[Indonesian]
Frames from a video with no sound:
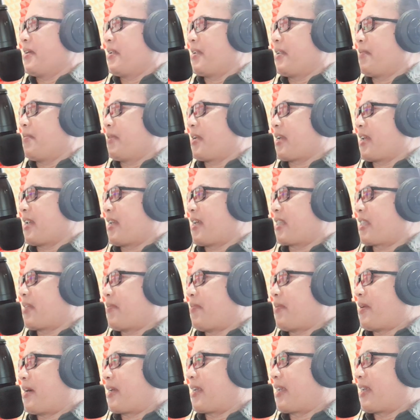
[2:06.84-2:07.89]
demikianlah
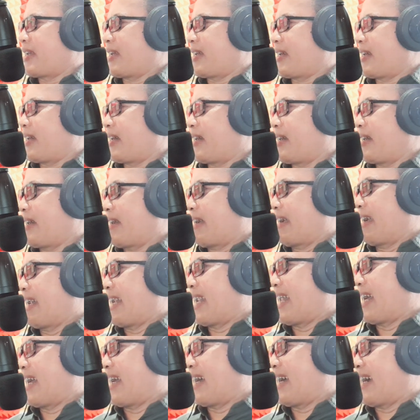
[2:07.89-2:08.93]
temannya
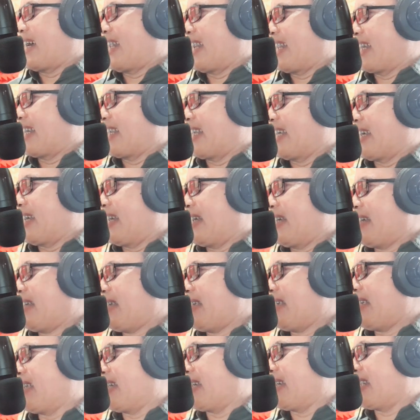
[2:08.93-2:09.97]
Sarip ya
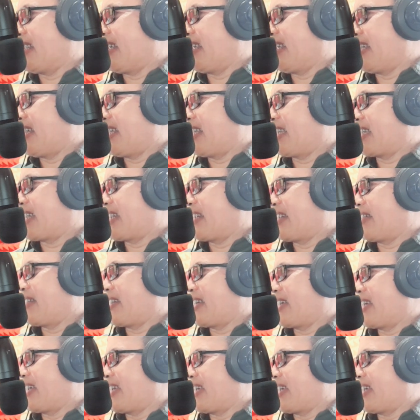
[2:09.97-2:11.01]
yang dinyanyikan
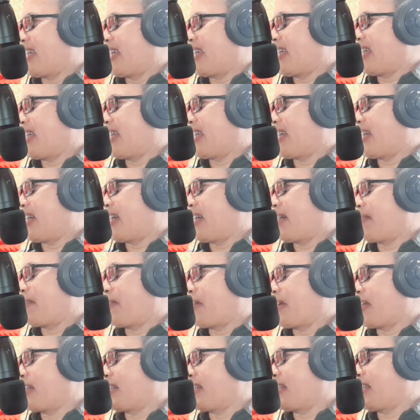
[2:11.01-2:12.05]
oleh ya
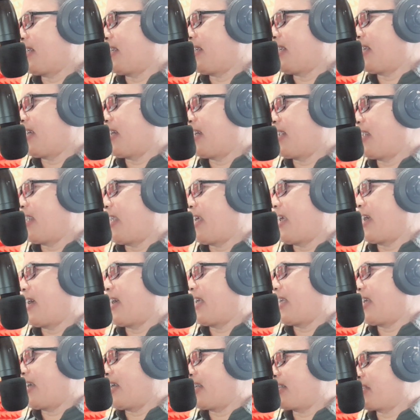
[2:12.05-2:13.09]
versinya Dea
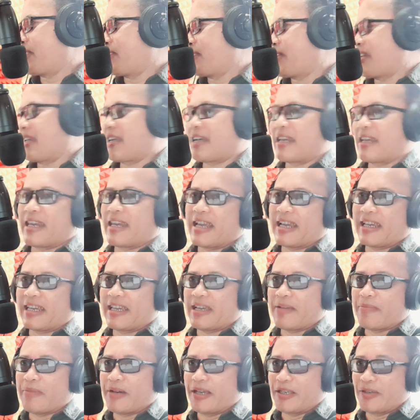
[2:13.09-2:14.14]
ya Sunan
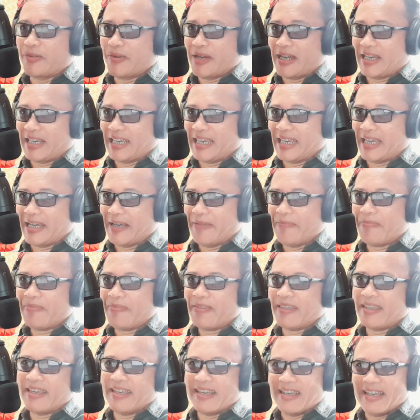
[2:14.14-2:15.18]
kentangnya Banyuwangi ya
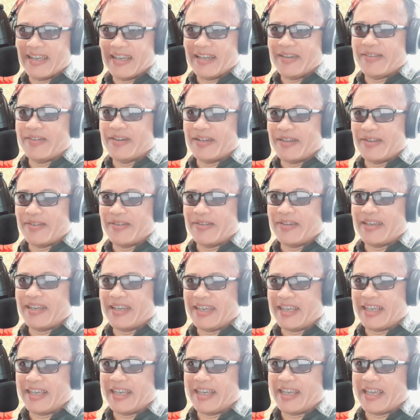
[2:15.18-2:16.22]
Waduh
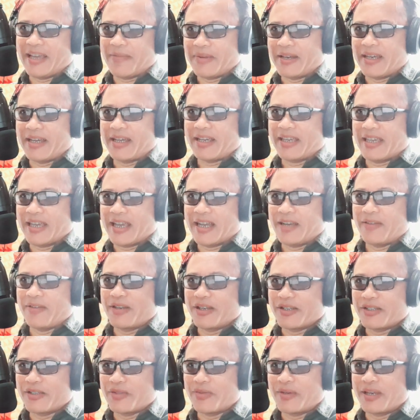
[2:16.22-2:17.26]
ini apalagi
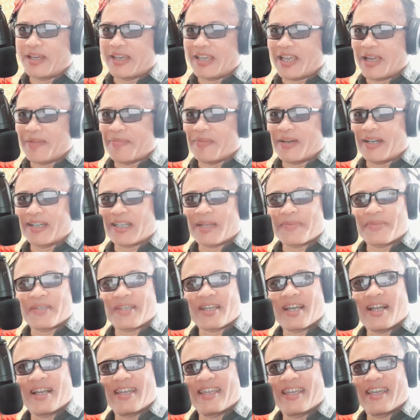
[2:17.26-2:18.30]
alunan sulingnya mantap
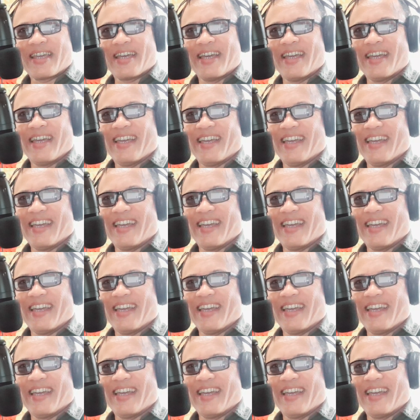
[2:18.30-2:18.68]
sekali ya